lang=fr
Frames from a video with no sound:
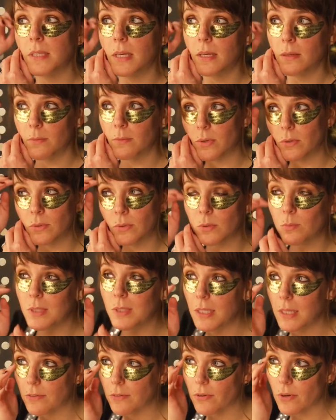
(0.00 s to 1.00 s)
ça, bon, on
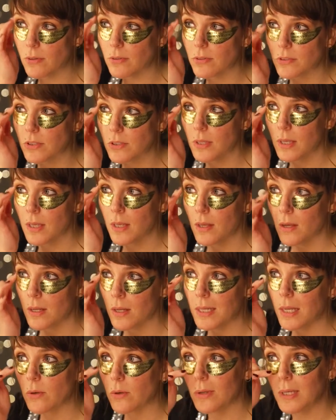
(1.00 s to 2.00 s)
oublie la frange,
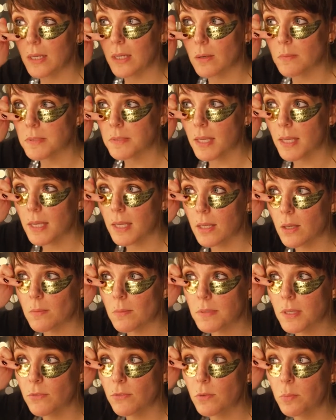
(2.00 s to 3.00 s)
la coller comme ça et
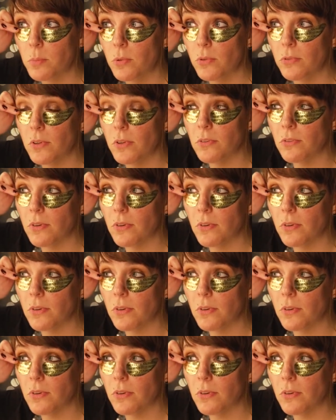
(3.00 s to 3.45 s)
comme ça vous pouvez